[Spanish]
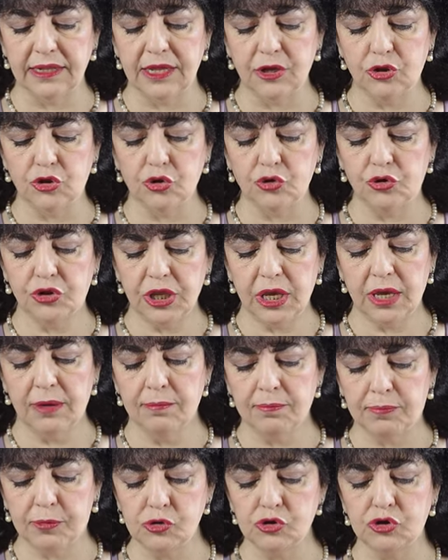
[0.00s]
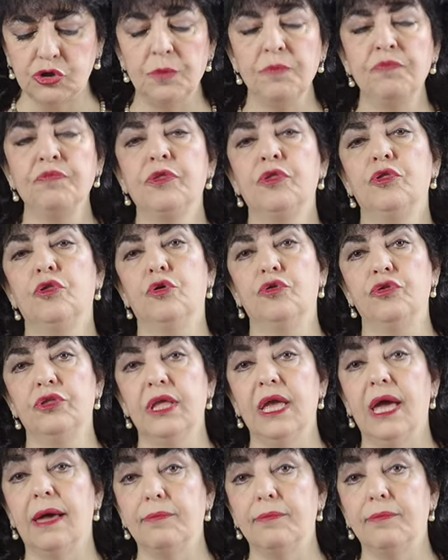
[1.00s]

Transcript: En estos tiempos donde